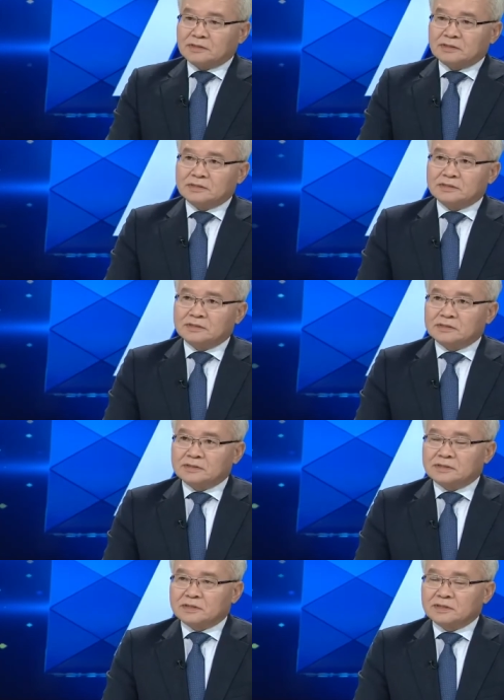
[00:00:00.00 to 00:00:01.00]

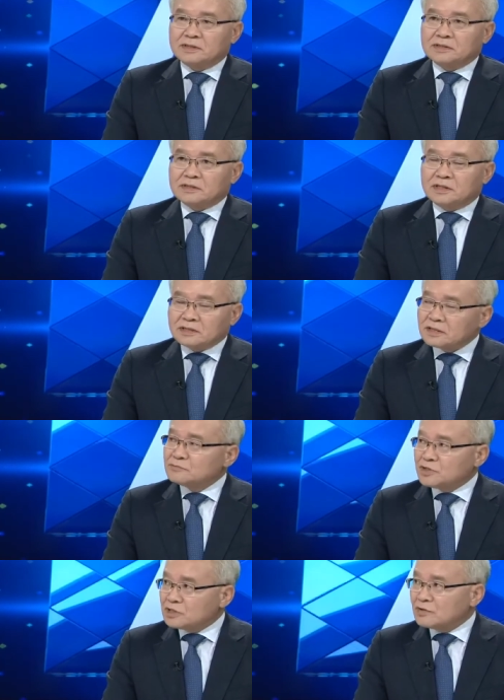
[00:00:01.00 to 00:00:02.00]
그 경제
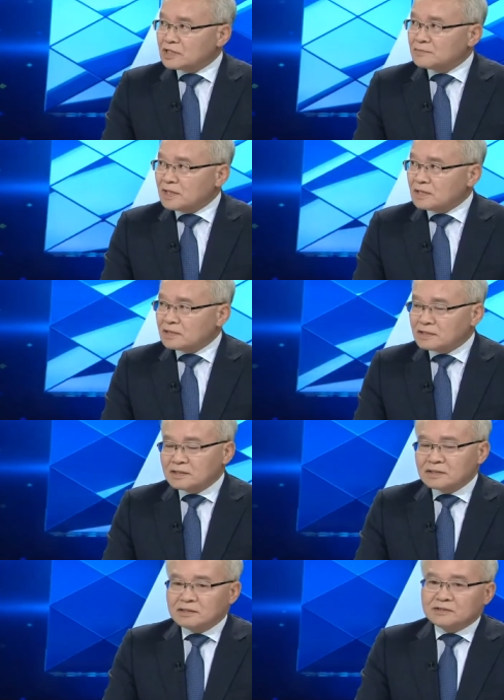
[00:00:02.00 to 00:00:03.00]
문제이기도 하지만
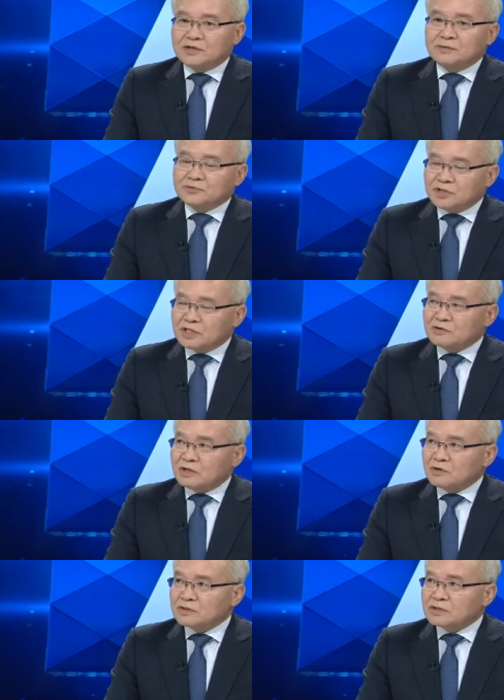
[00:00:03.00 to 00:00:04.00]
사회 문제이기도 하고